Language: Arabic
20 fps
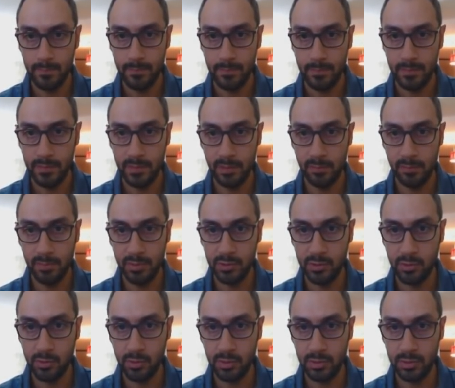
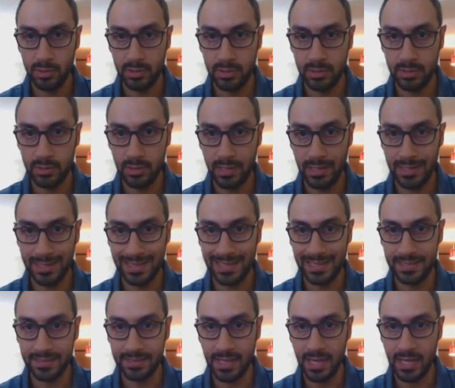البيتكوين طلع
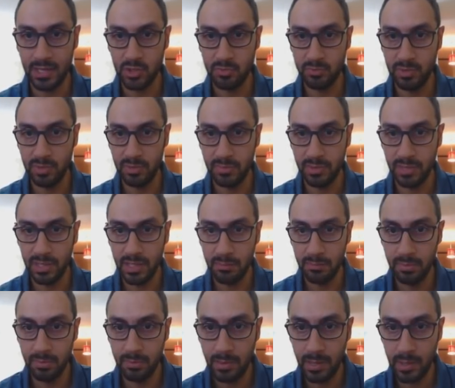13%
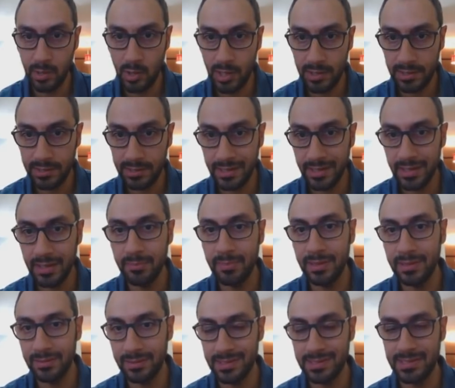بما يعادل تقريبا
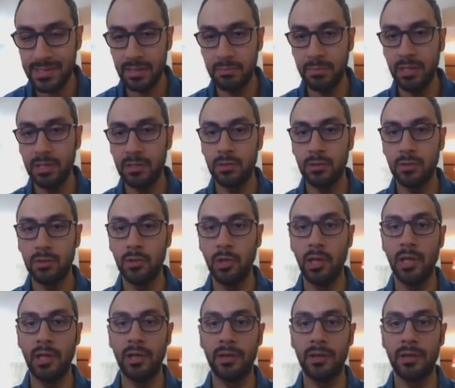900 دولار